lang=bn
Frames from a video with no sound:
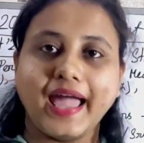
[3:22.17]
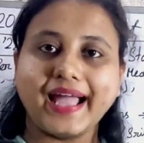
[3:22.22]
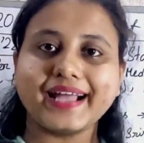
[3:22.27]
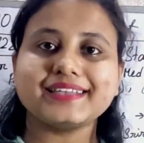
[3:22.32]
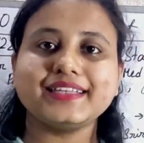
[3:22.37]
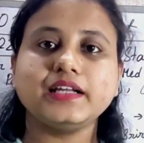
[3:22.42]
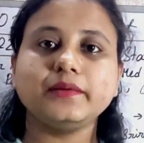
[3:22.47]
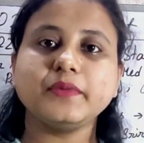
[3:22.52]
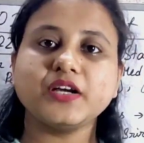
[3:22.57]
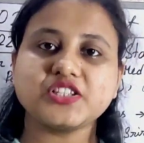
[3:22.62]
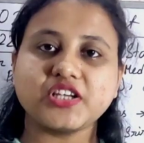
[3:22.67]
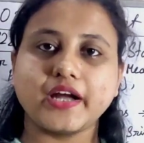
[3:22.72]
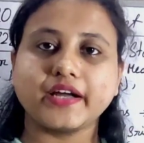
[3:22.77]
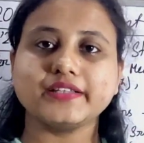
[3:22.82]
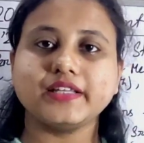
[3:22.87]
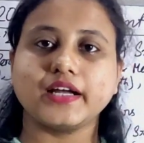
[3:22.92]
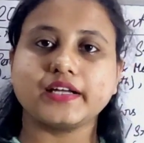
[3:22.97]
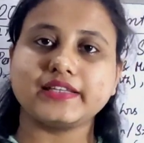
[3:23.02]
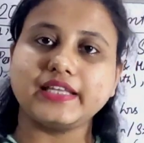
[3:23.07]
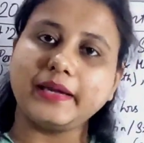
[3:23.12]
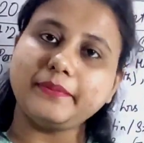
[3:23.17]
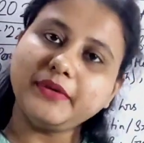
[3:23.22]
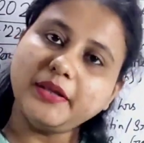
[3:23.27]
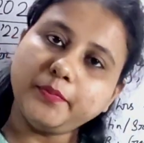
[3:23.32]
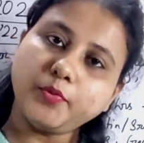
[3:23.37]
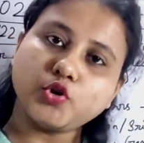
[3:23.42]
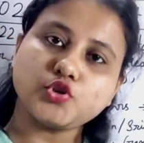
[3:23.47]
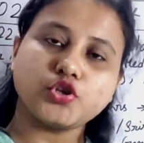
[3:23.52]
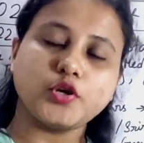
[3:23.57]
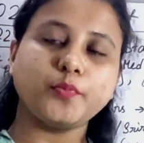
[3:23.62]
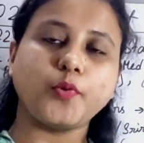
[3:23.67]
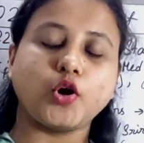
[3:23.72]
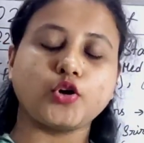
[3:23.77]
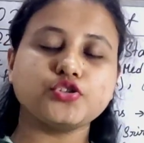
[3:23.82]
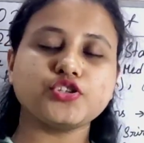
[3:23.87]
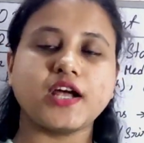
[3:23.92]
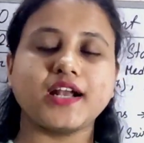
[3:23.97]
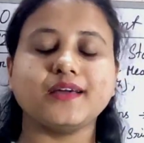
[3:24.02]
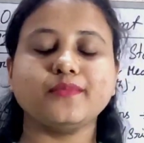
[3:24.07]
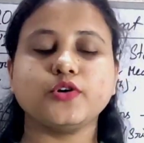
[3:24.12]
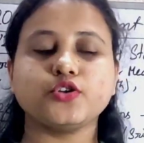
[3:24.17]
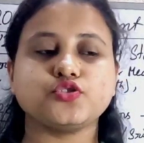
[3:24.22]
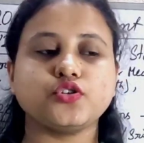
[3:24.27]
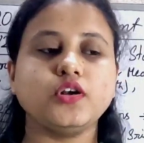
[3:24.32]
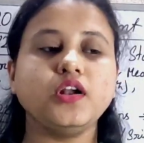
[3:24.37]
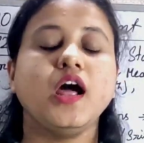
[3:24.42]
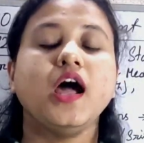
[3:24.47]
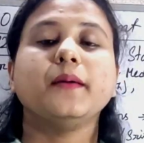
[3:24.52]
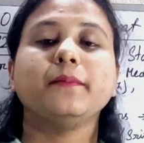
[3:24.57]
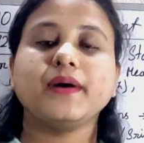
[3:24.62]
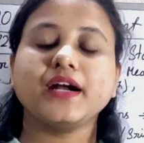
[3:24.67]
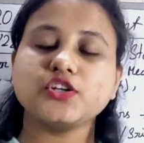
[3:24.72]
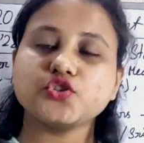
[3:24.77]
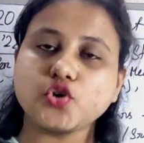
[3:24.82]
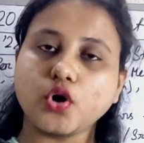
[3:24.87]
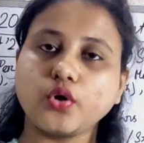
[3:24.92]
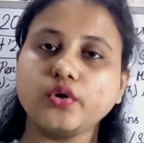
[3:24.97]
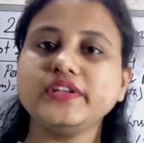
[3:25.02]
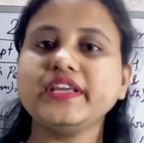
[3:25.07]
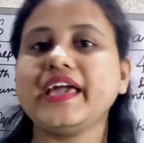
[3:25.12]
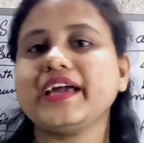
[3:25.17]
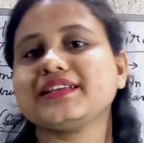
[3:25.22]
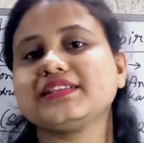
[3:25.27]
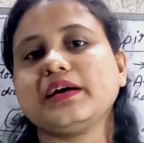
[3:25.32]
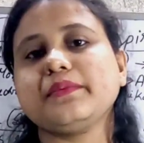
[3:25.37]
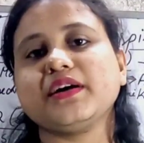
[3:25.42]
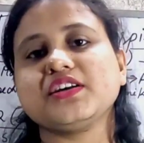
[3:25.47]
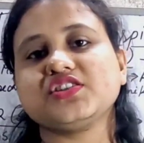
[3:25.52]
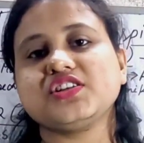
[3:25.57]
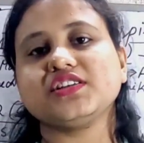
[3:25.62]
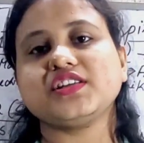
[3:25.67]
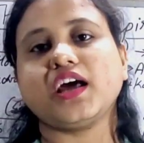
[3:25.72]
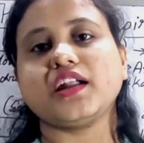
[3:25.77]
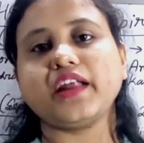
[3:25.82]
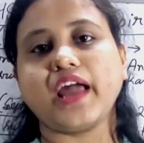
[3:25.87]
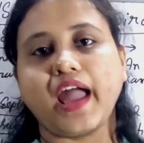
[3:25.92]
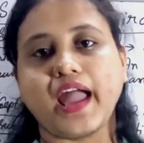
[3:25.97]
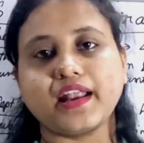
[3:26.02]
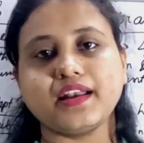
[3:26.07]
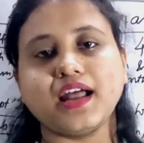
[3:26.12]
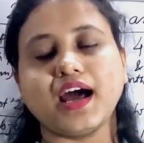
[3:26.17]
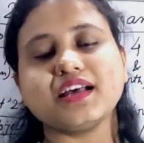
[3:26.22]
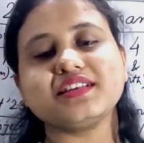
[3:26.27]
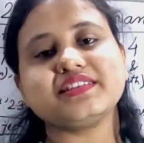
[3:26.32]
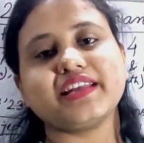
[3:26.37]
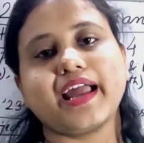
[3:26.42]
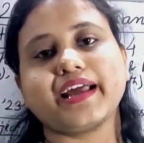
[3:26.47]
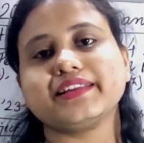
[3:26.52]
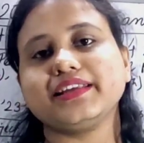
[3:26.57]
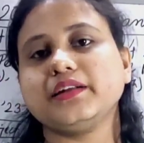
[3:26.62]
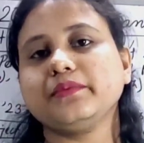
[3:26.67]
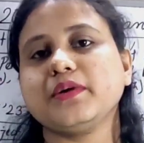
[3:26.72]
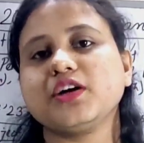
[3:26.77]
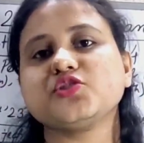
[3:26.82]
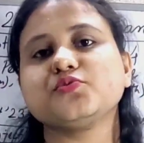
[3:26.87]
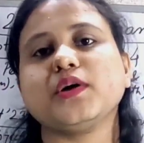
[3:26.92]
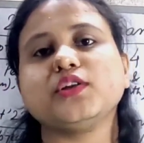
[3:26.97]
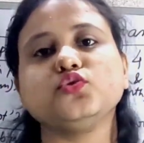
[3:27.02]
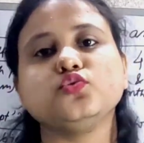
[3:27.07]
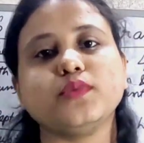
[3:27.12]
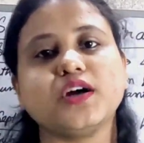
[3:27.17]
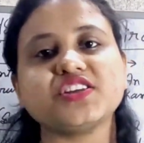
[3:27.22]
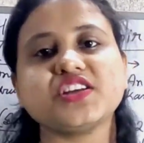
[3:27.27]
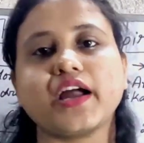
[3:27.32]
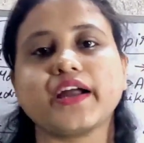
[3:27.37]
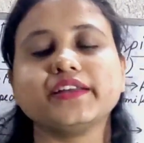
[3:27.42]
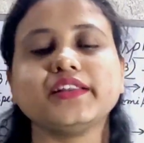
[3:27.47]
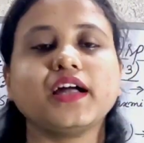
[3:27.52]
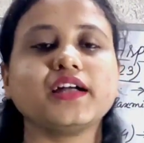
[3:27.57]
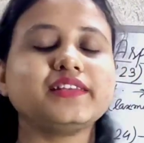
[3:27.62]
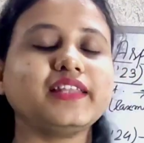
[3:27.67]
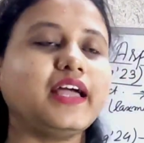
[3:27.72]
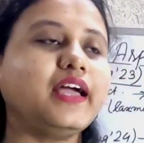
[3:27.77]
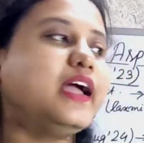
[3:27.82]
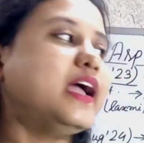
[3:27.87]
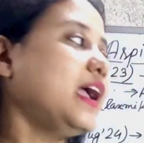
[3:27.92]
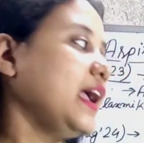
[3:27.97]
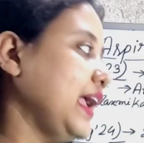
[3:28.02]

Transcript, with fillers: এক দেড় মাস আগে থাকতে এমনি পড়ছো পড়ো সারা বছর বাট যখনই এক্সাম আসছে তার লাস্ট এক দেড় মাস বা দু মাস আগে থাকতে